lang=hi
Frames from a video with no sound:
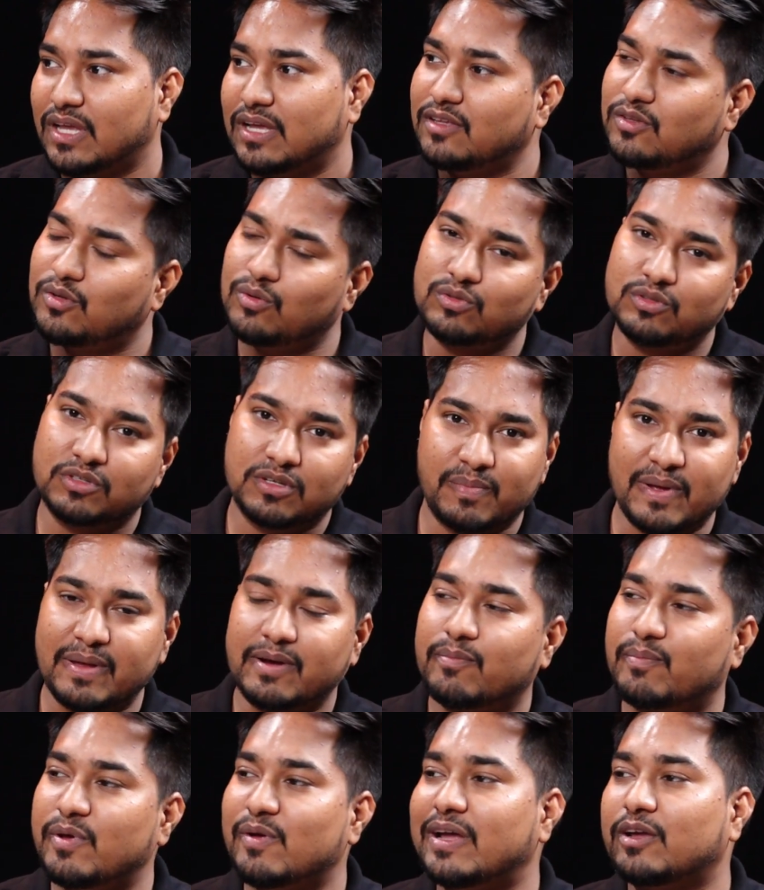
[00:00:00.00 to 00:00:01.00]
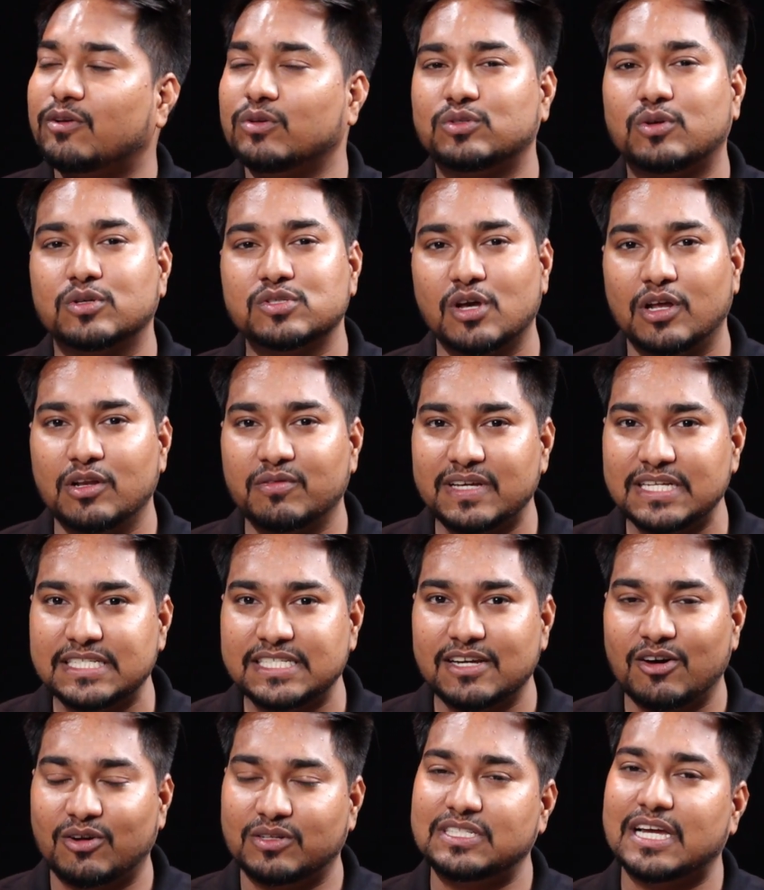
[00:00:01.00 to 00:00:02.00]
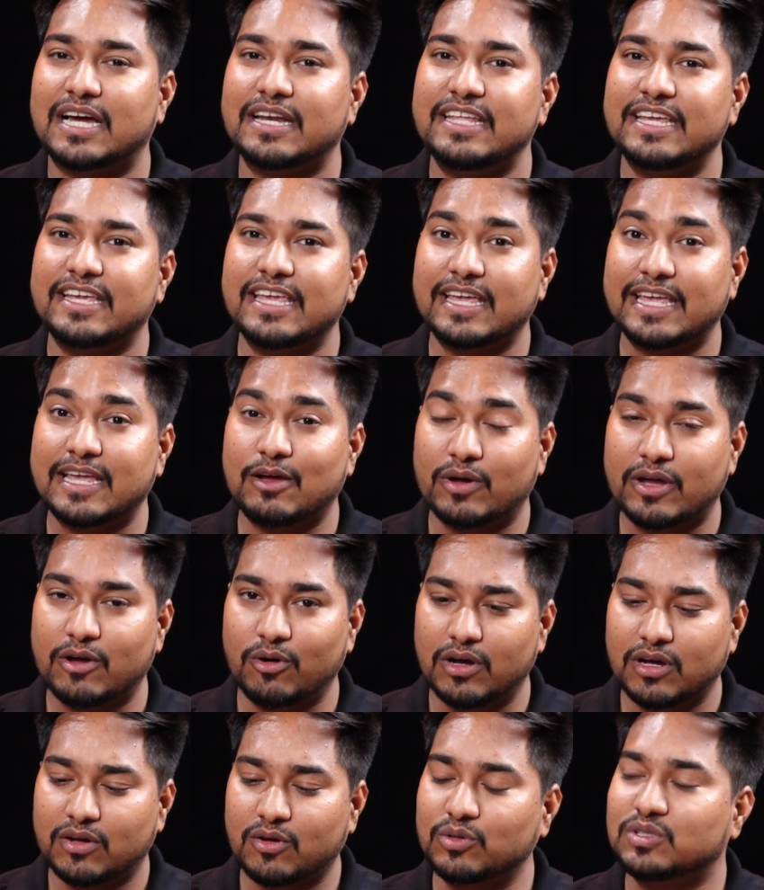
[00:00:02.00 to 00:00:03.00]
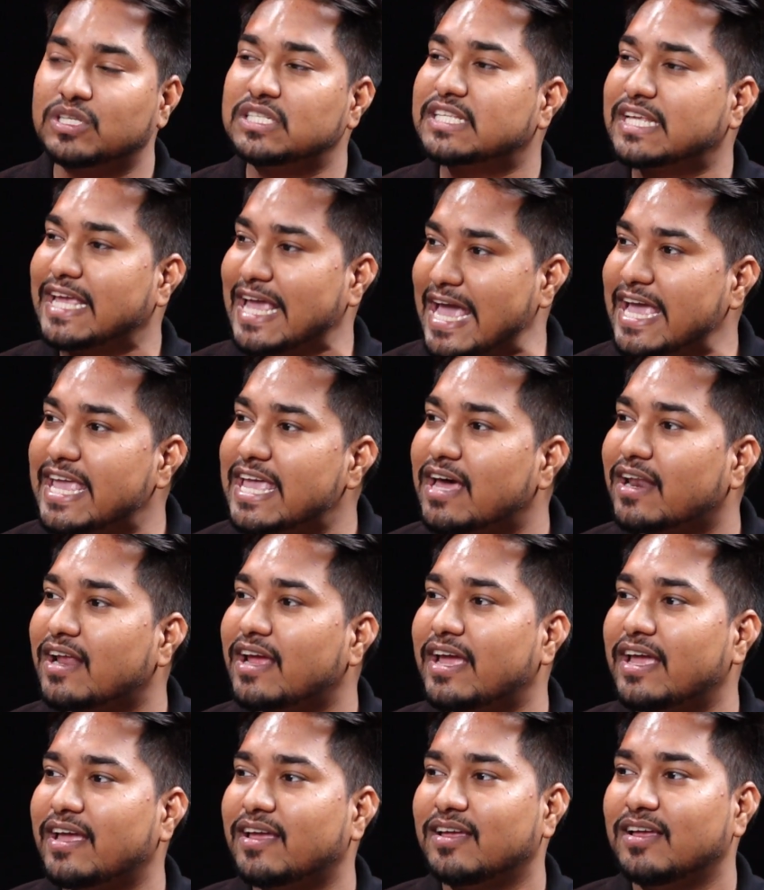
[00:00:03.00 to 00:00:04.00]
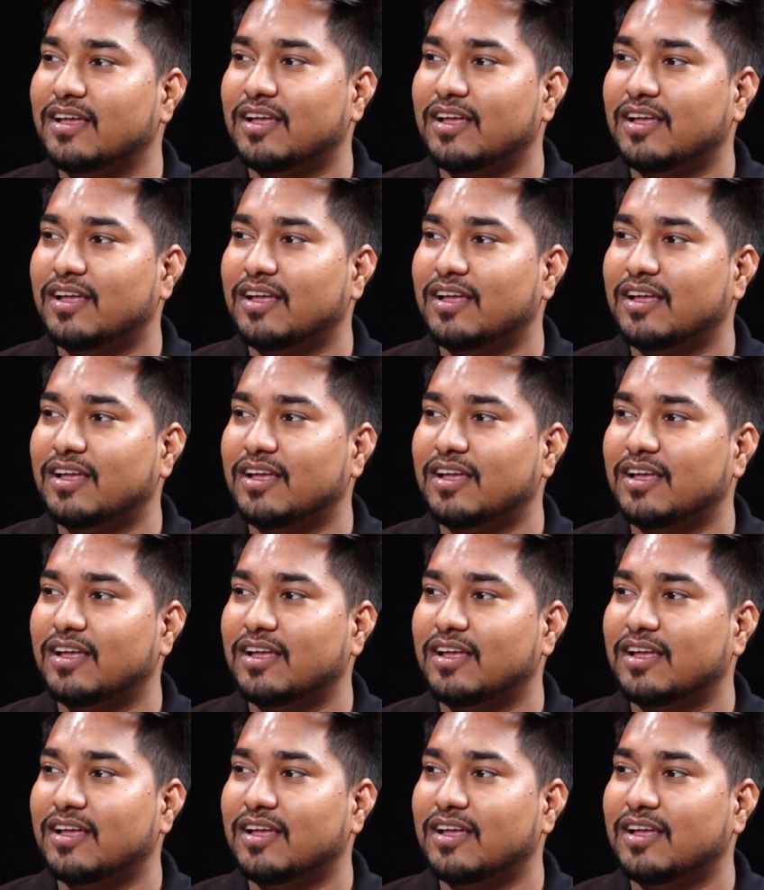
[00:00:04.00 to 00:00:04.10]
तो उस पर पी को सॉल्व कीजिए और जानिए कि क्वेश्चन कह क्या रहा है